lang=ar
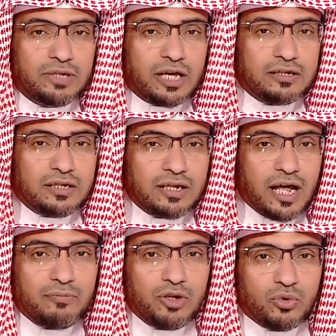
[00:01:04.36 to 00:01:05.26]
لأنني
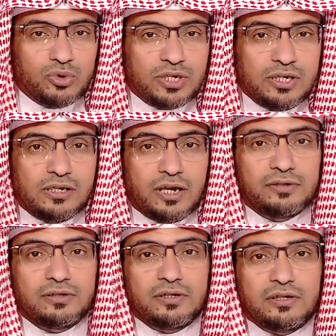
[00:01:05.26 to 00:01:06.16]
لا أملك دليلا
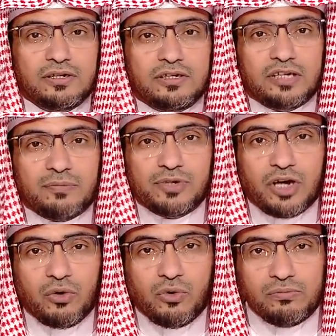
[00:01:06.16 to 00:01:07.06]

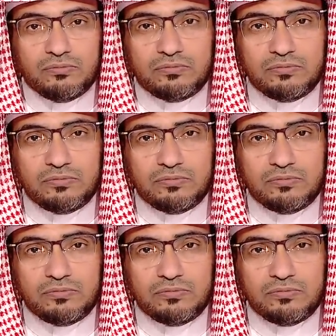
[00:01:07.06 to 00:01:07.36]
يمنعهم